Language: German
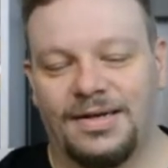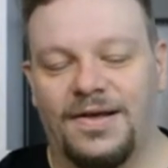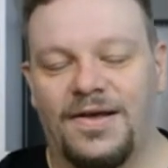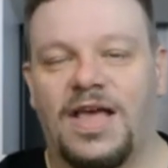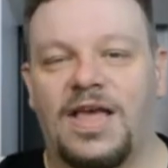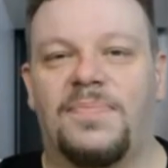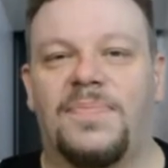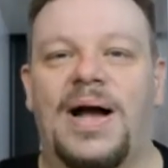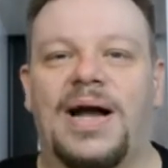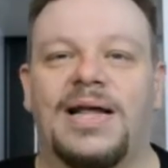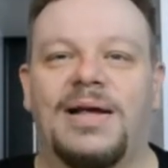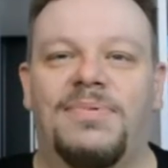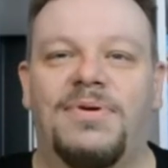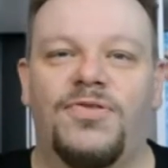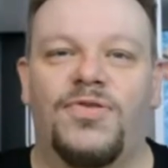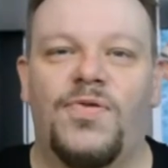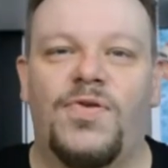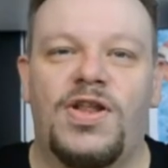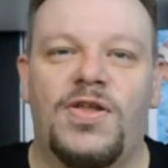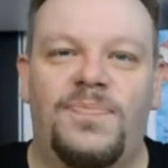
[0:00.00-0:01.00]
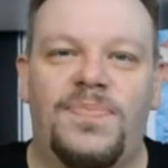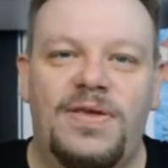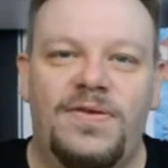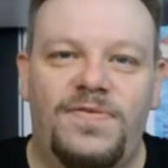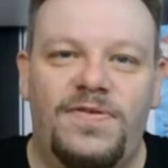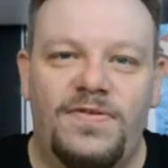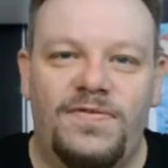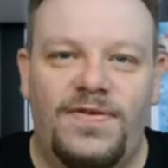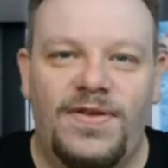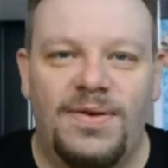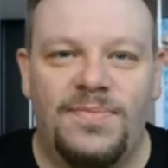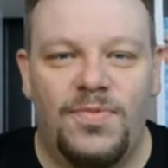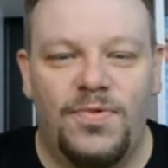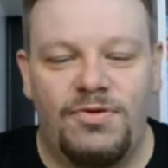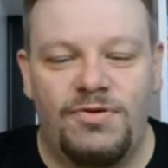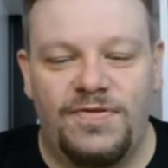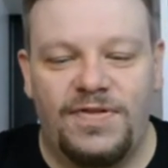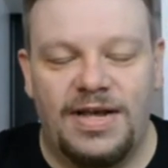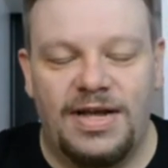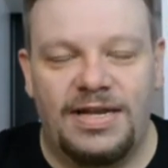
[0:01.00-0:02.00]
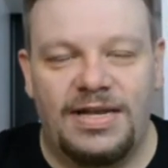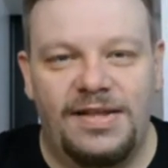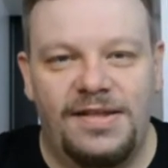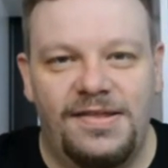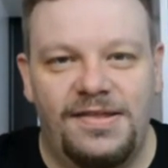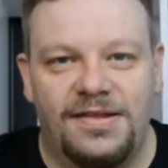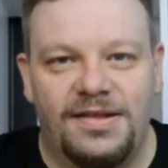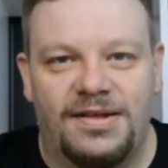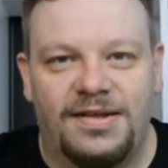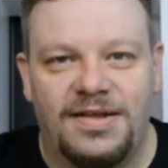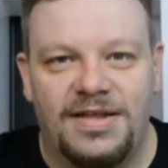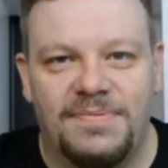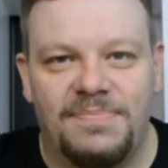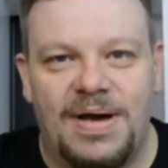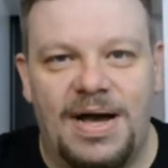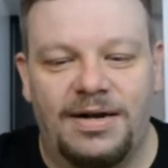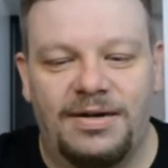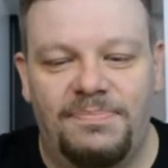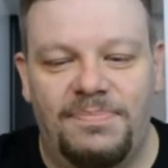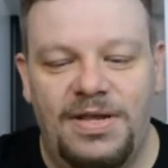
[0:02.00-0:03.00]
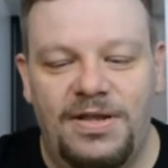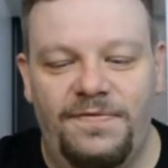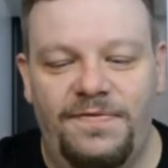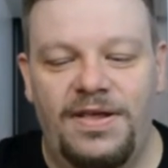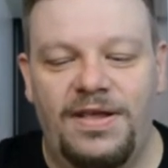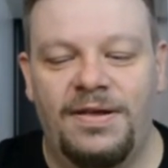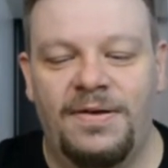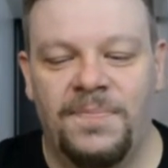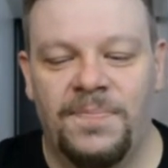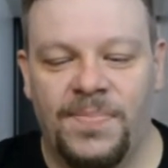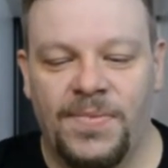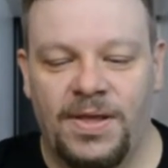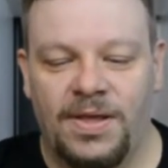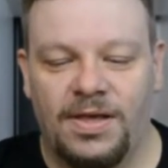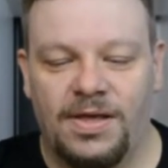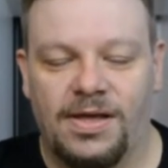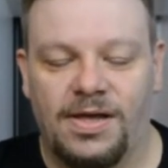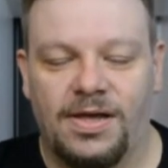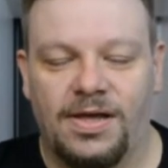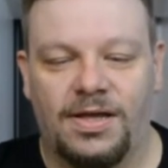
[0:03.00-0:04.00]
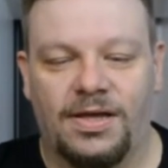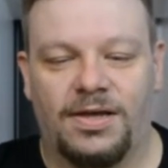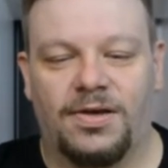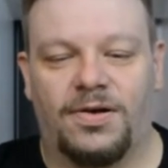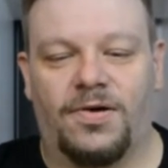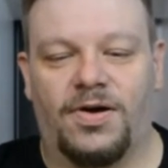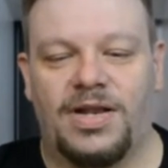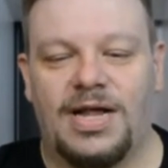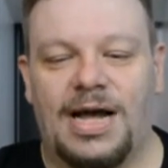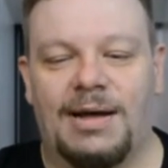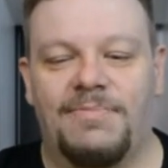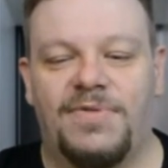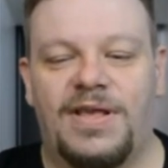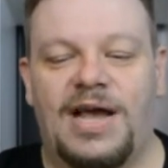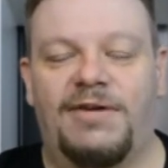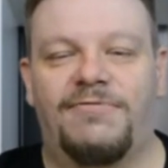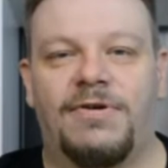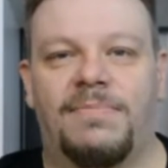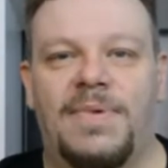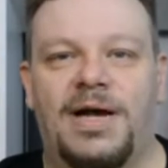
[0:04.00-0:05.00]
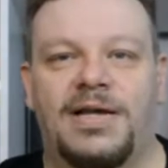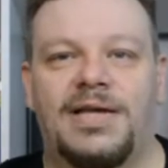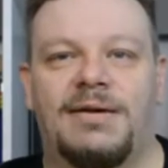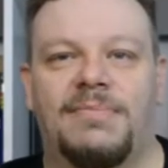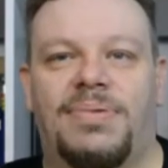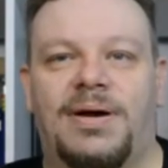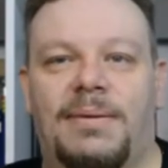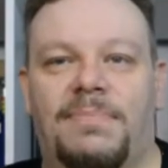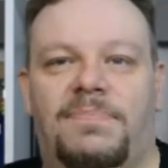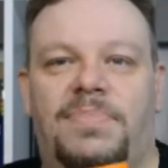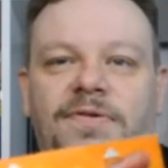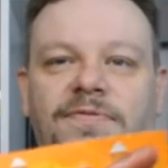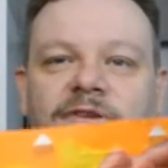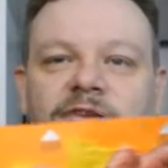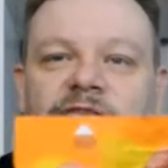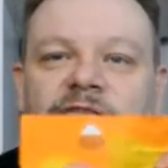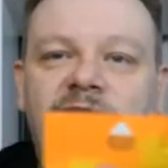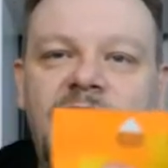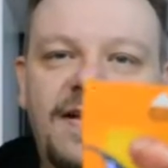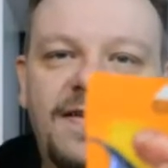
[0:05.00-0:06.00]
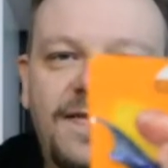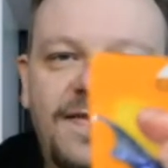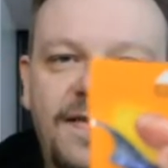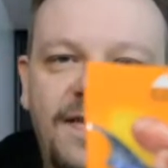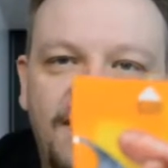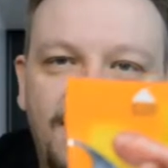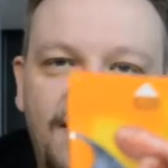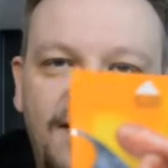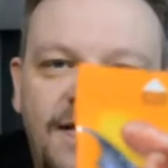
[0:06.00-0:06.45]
Ich mag ja persönlich Beefy, viele mögen sie ja nicht. Äh, ich mag Beefy. Und dann haben sie einfach mal hier ein paar Beefy Snacks